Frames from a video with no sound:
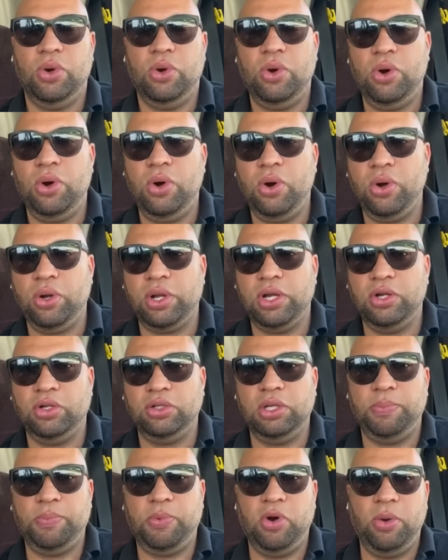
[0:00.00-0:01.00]
Oh, que no
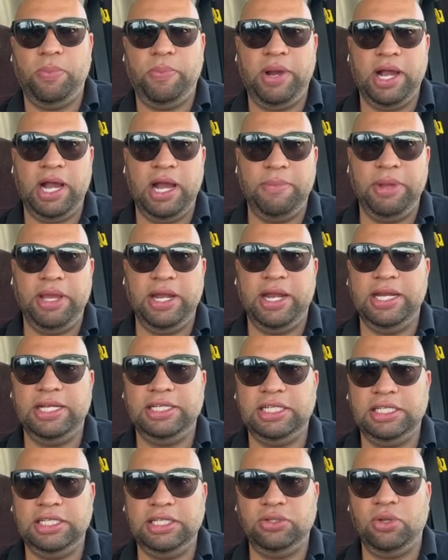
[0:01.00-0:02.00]
te puedo pagar, mira,
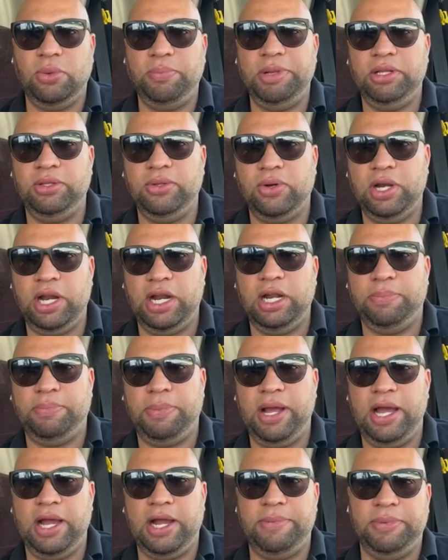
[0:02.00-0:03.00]
necesito mil dólares,
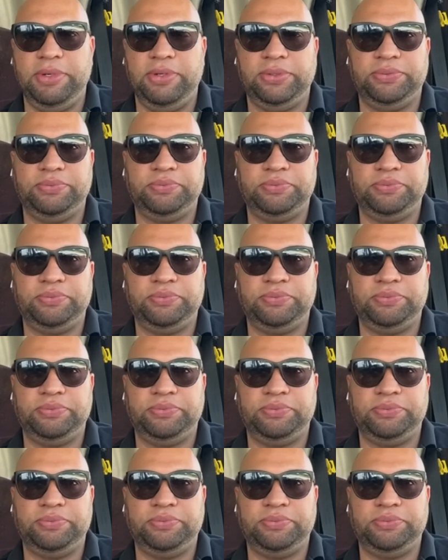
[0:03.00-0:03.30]
págamelo.